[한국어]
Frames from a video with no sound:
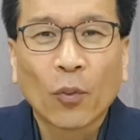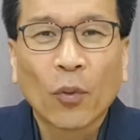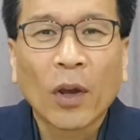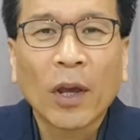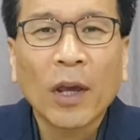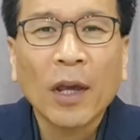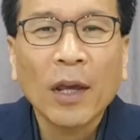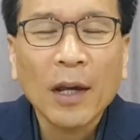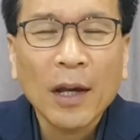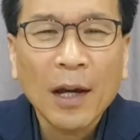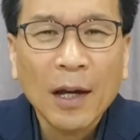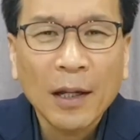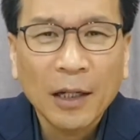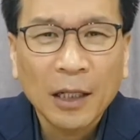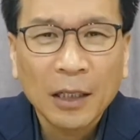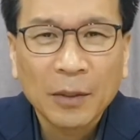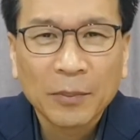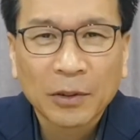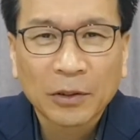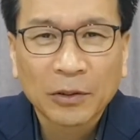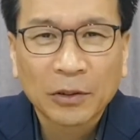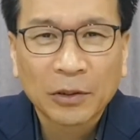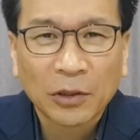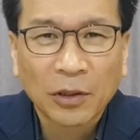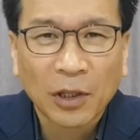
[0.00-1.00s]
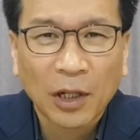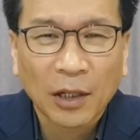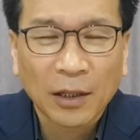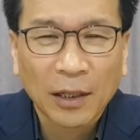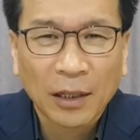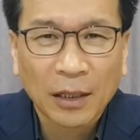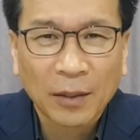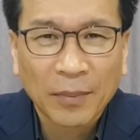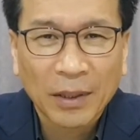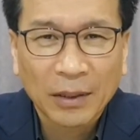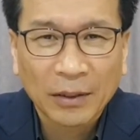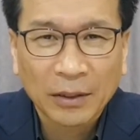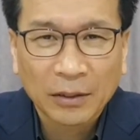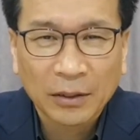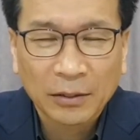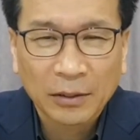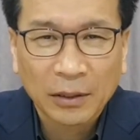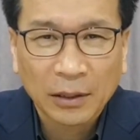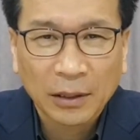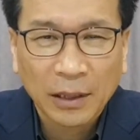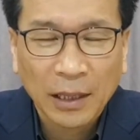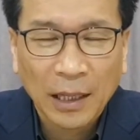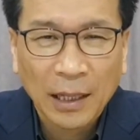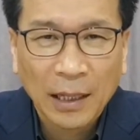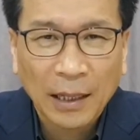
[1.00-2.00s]
왜 하나님은 선악과를
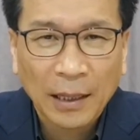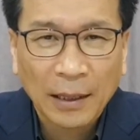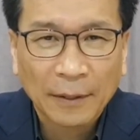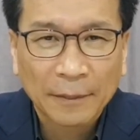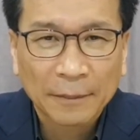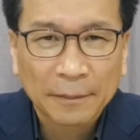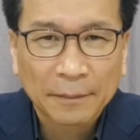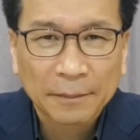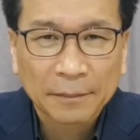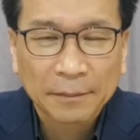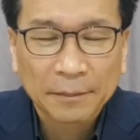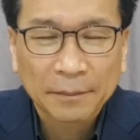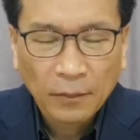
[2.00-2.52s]
만드셨을까?